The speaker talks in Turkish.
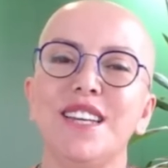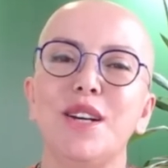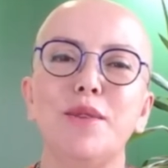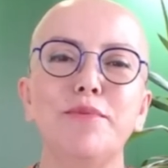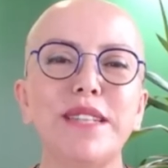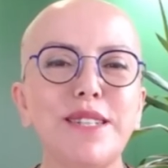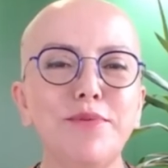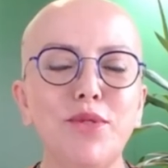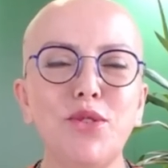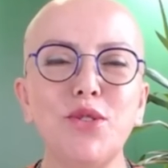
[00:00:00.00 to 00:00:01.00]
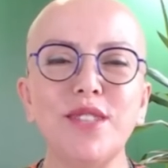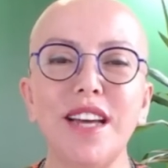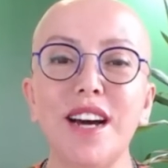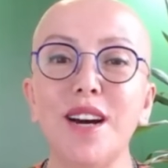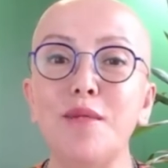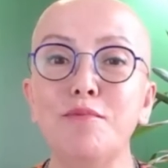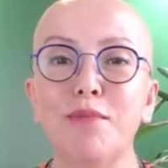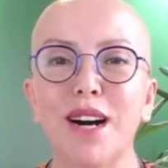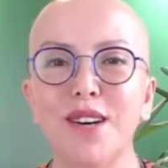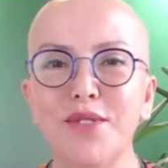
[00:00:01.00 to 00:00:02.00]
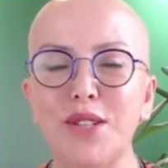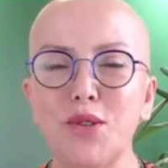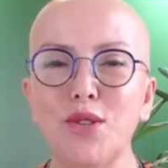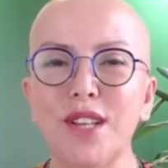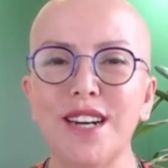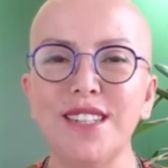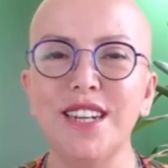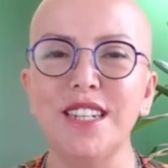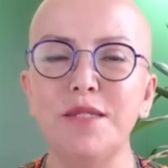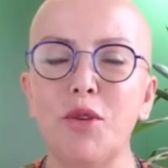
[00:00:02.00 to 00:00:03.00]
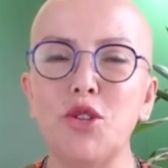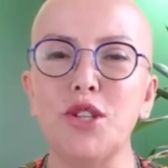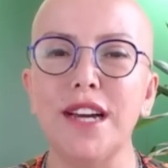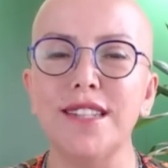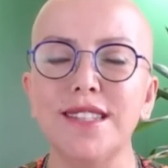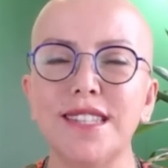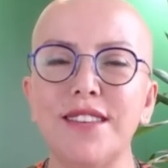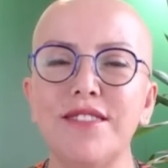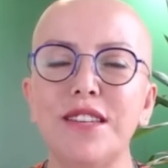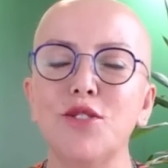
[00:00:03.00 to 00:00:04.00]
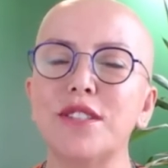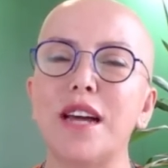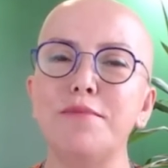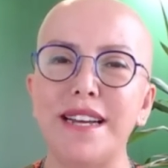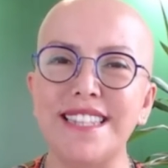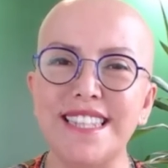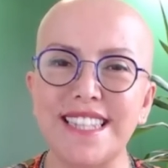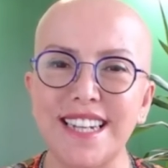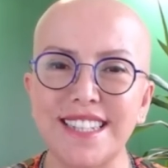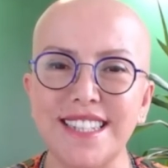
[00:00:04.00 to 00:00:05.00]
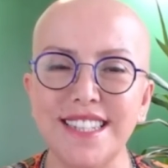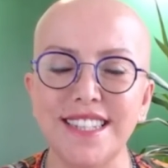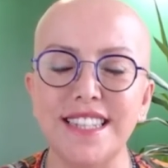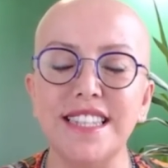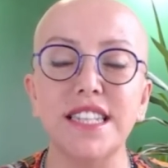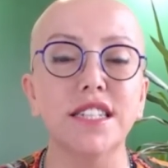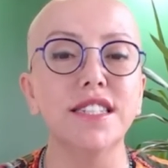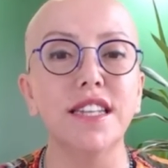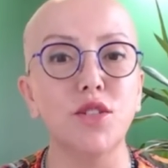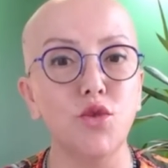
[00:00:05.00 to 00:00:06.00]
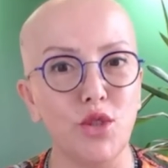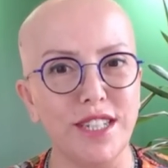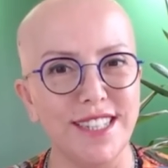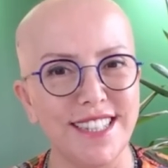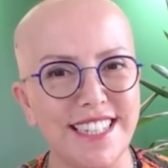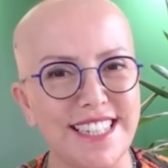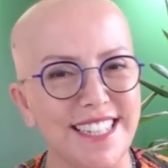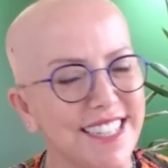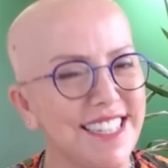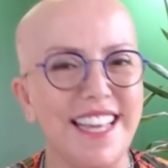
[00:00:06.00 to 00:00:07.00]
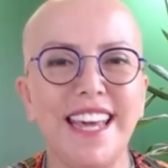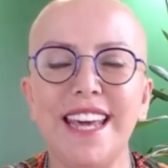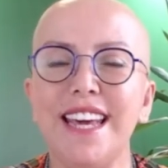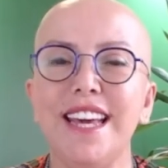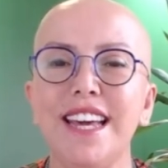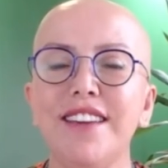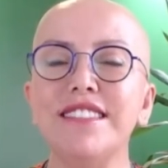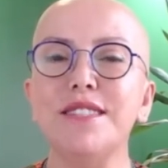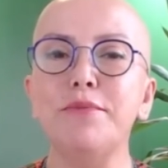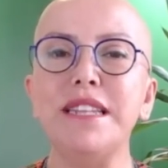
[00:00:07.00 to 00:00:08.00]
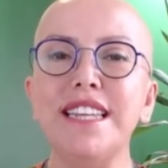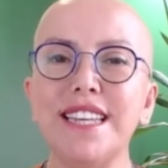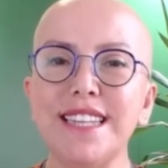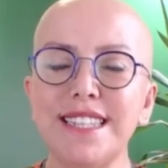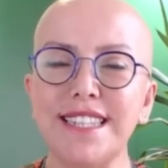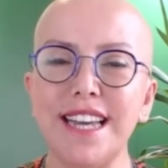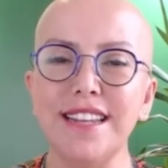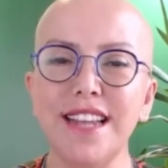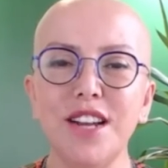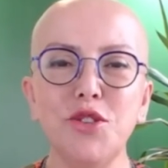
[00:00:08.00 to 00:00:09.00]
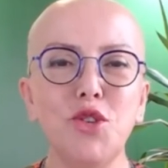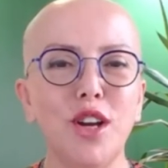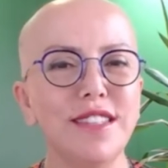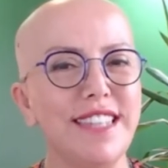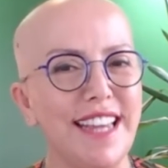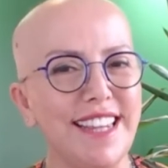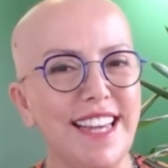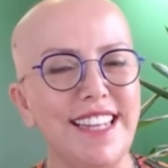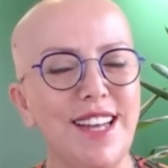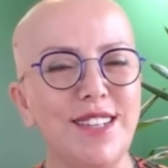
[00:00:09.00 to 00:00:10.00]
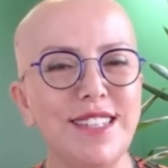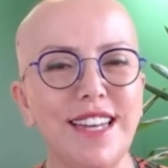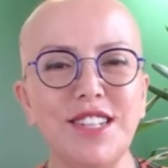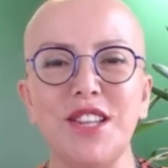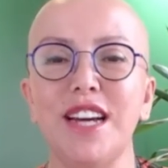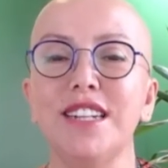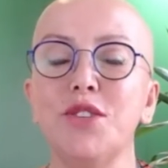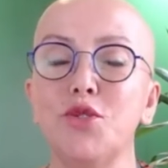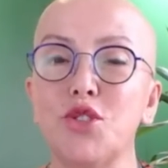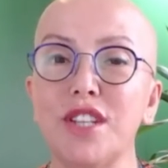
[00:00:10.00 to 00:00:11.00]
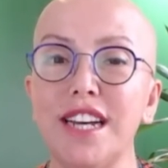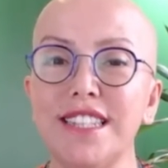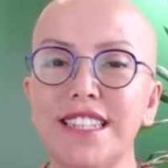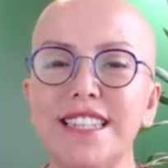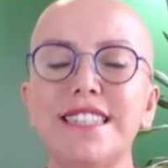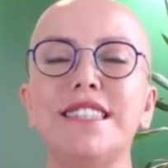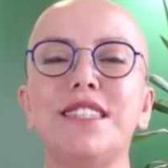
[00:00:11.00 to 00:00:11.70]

Balık burcunda Mavi Dolunay yayınıma hoş geldiniz sevgili dostlar. Ben Deniz Altın. Deniz Altın Astroloji kanalındasınız. Evet beni ilk kez izleyenler, şu an denk gelen arkadaşlar hoş geldiniz.